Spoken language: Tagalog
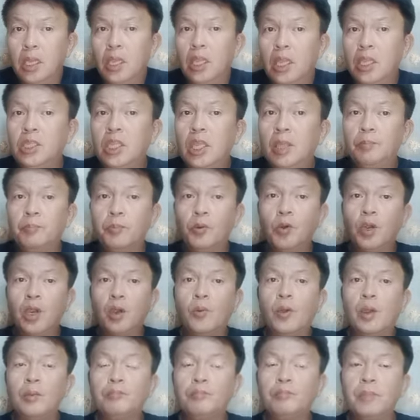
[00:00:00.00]
Hindi po
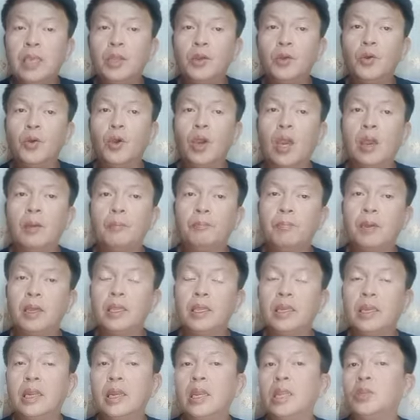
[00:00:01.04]
gawang biro ang
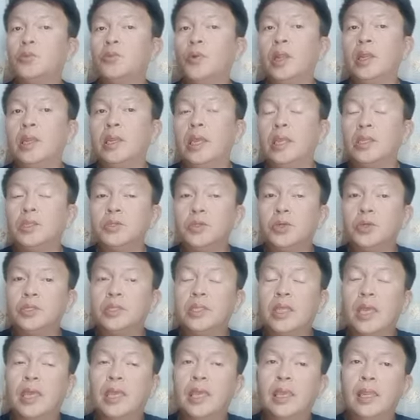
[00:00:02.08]
pagdiritual na ito
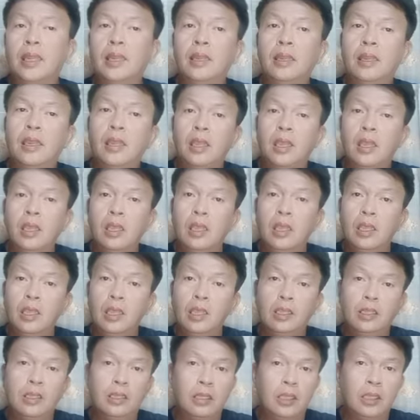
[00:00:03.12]
dahil
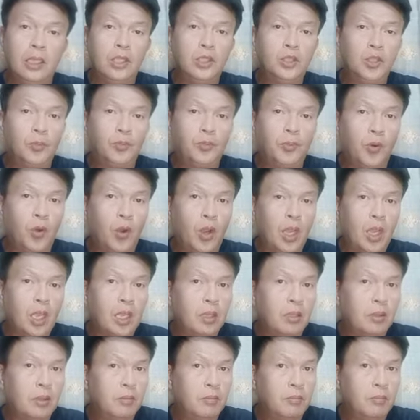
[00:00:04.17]
ito po
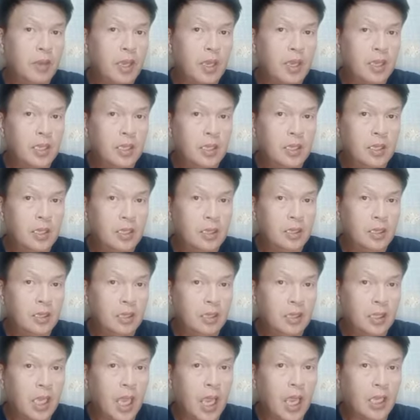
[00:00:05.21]
ay may
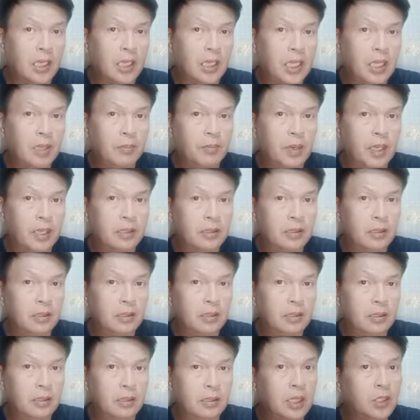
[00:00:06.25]
kaakibat
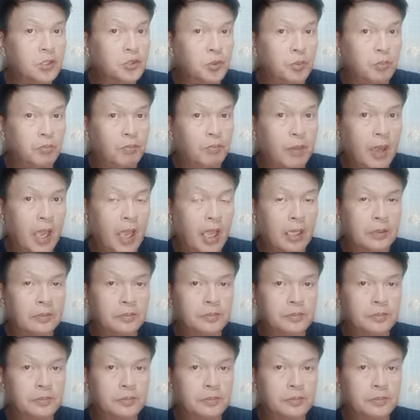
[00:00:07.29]
na sumpa.